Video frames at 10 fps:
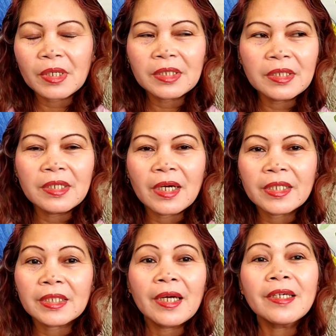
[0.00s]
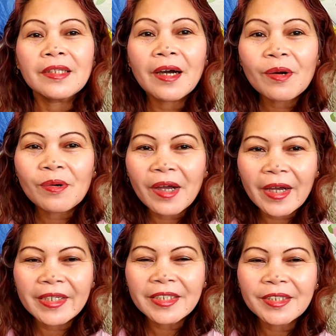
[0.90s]
Kasi guys, kahit ako
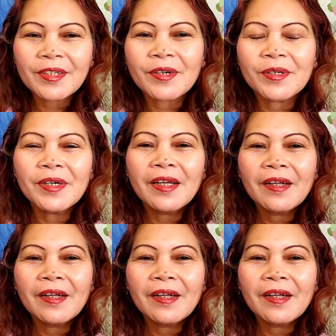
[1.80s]
guys, no,